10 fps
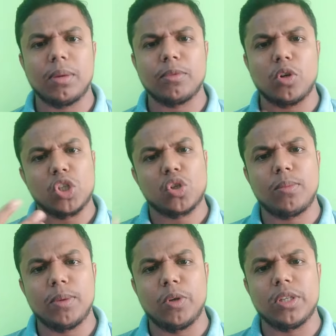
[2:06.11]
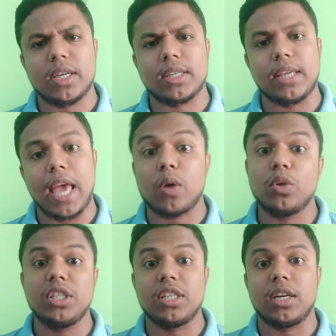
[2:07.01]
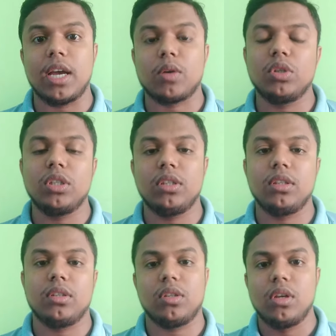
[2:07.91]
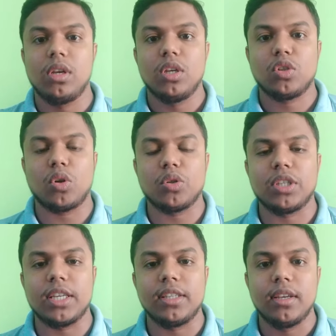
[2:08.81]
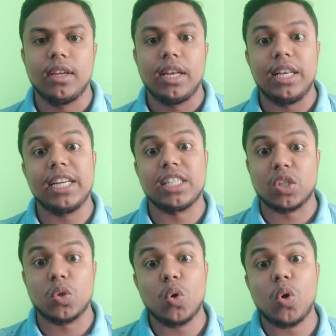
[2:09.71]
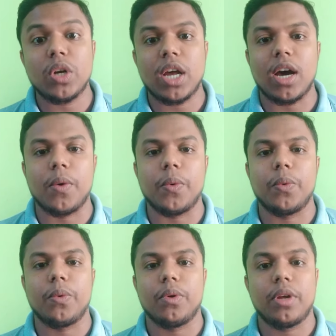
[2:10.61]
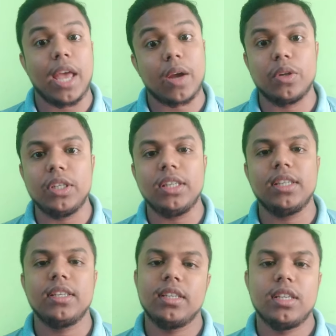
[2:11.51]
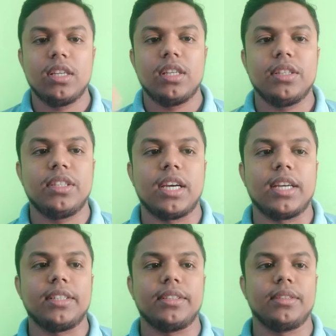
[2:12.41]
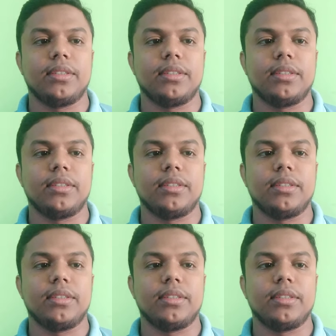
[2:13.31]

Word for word: আমরা অনেক সময় বলে থাকি এখনই যাও এখনই চলো যাই লেটস গো নাও এখনই যাই